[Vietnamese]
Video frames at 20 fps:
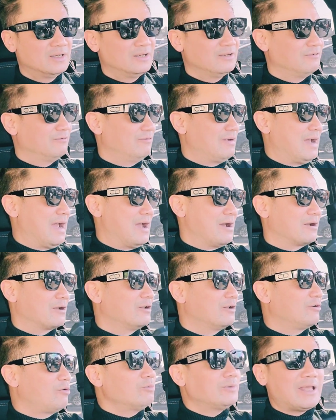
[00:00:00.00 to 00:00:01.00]
và
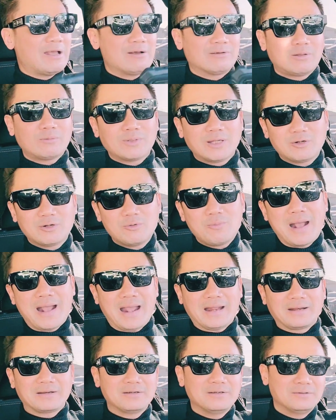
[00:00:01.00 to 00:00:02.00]
cũng theo thông tin của bà
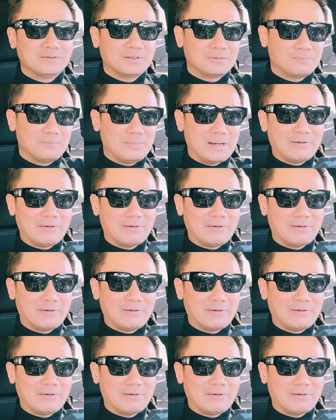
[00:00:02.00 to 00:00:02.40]
Hằng